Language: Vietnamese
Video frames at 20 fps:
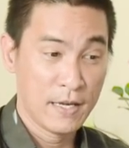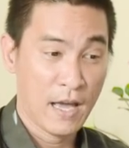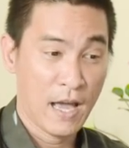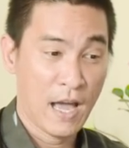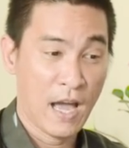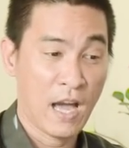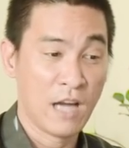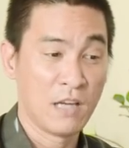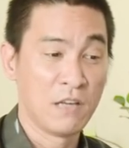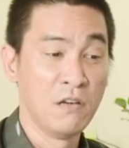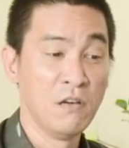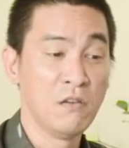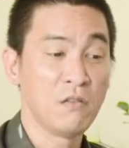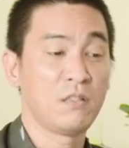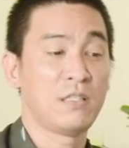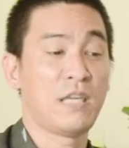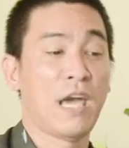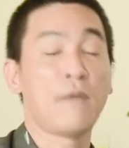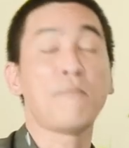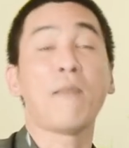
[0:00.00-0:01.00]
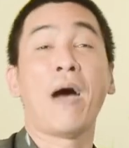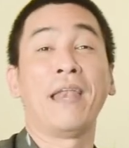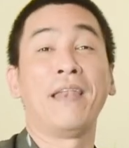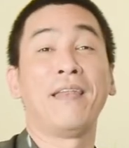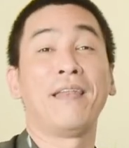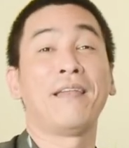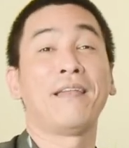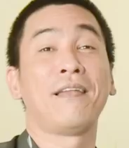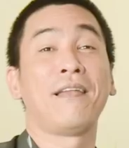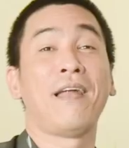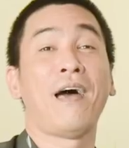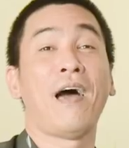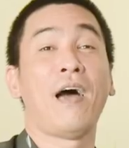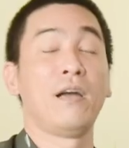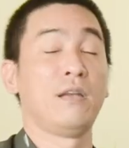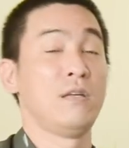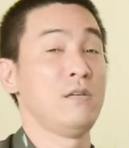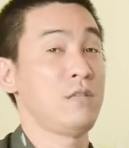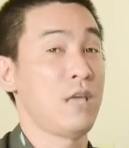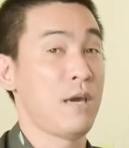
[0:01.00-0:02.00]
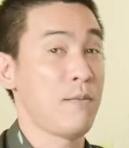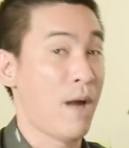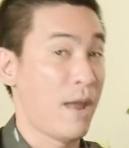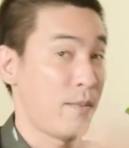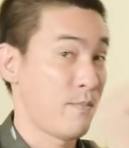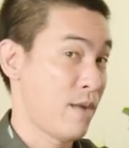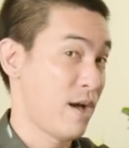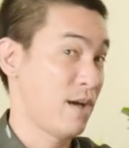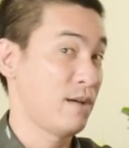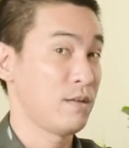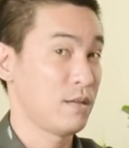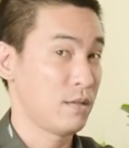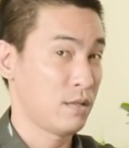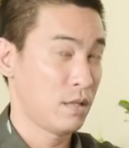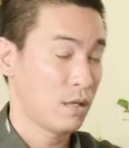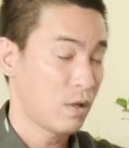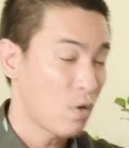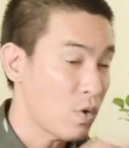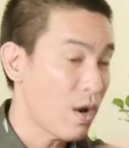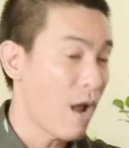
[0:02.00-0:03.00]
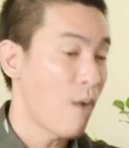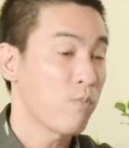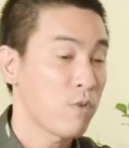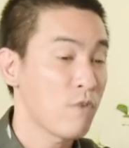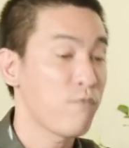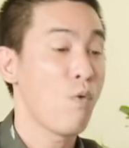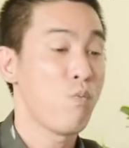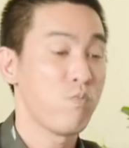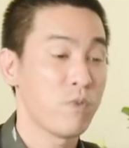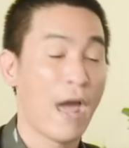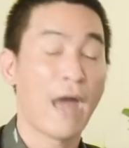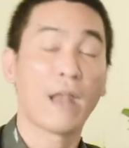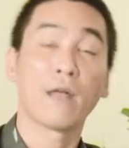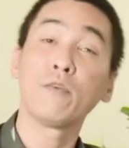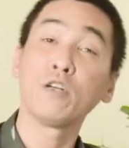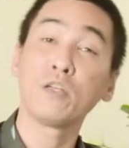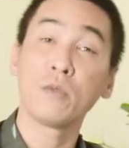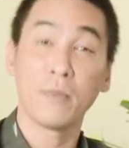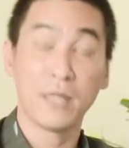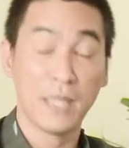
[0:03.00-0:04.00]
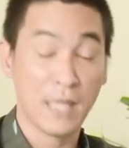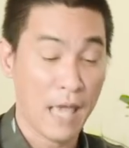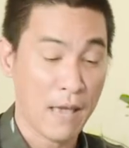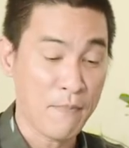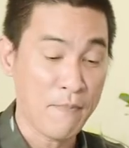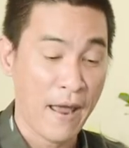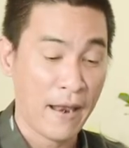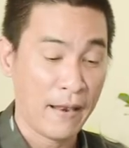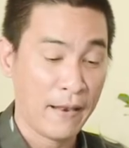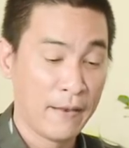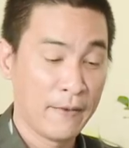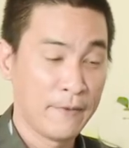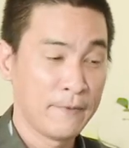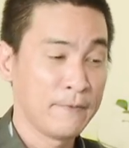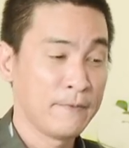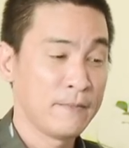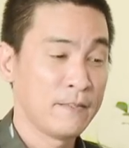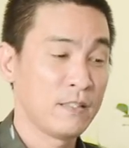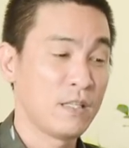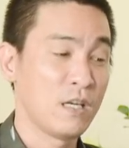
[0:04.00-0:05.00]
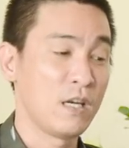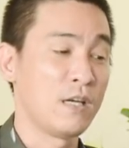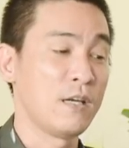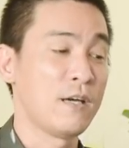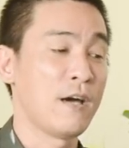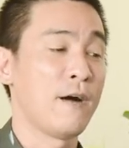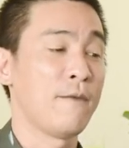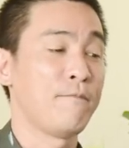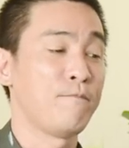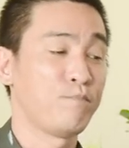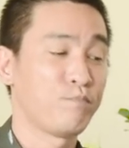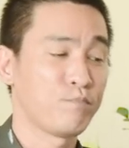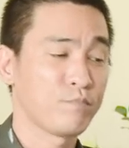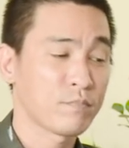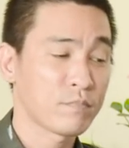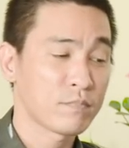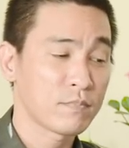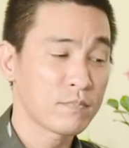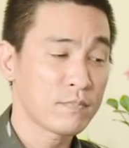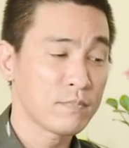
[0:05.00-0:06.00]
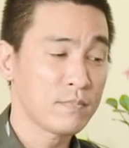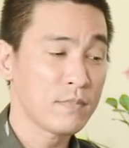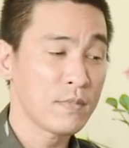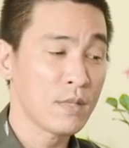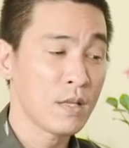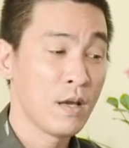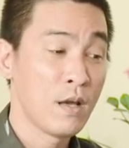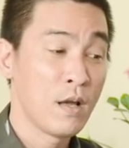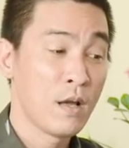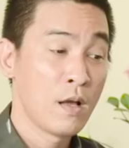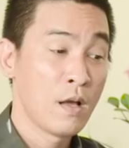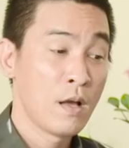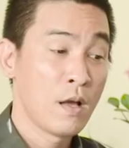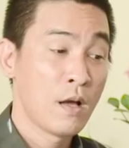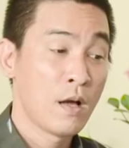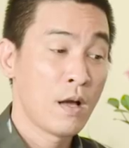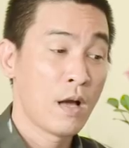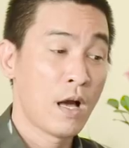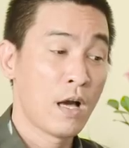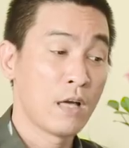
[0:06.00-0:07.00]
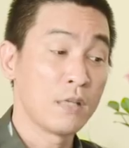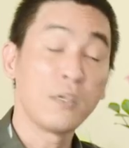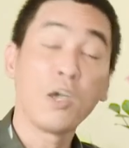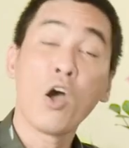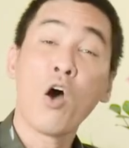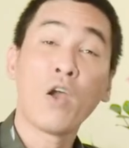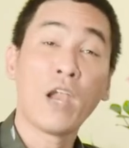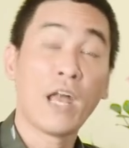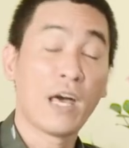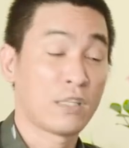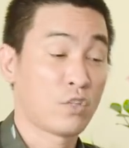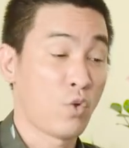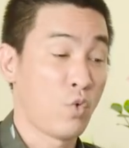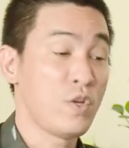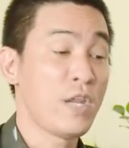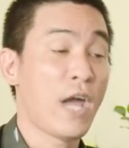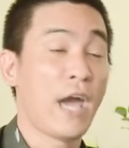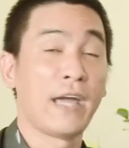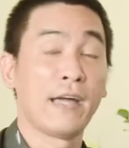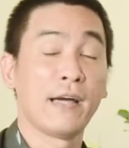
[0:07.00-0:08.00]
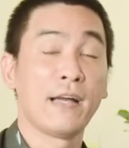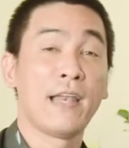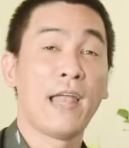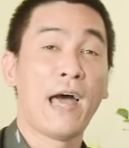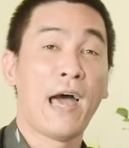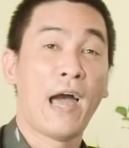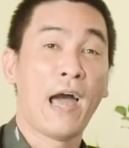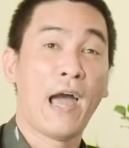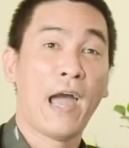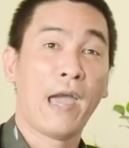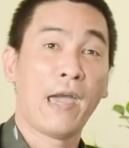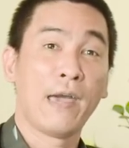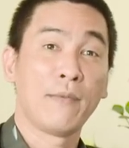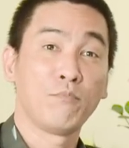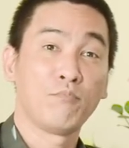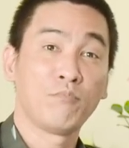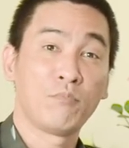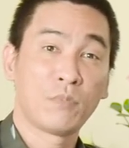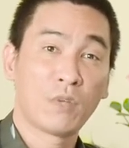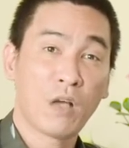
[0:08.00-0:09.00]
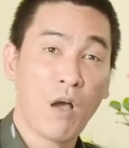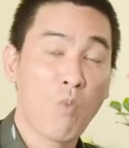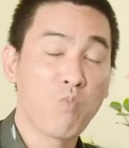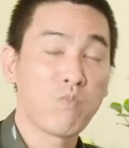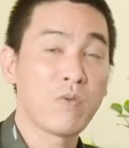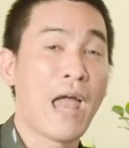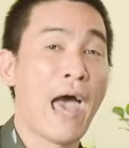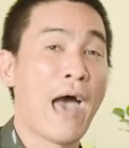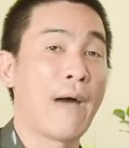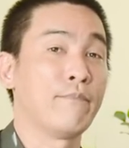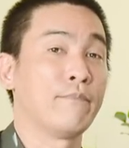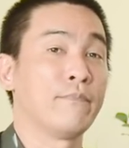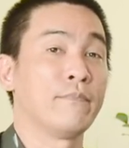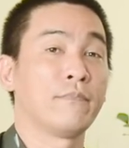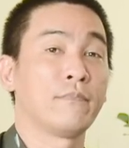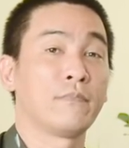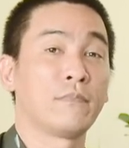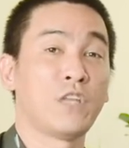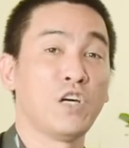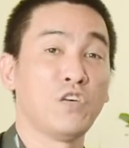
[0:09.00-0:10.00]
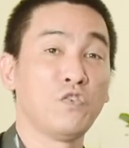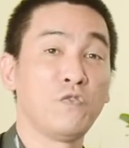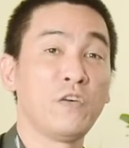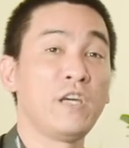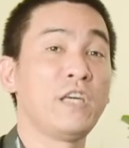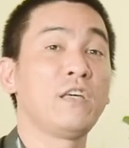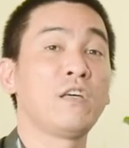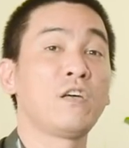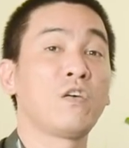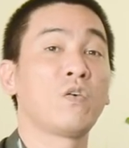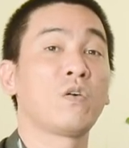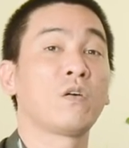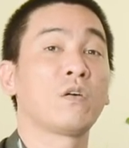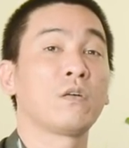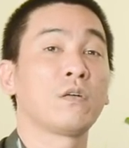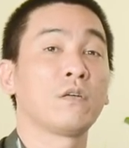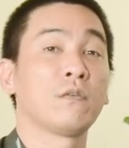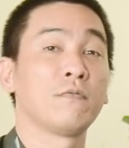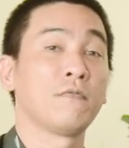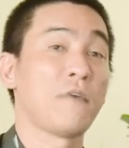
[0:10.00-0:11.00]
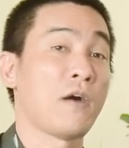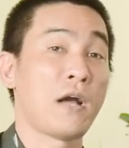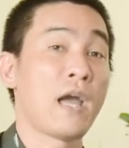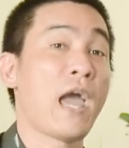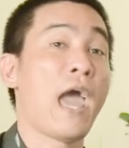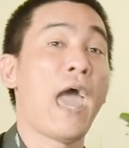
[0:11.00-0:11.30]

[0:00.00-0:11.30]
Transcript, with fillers: à, nước chảy mạnh à, nước chảy mạnh mà con rồng nó phun ra nó nước nó chảy mạnh thì à, à, do là tuổi này á, là em không làm tử vi vận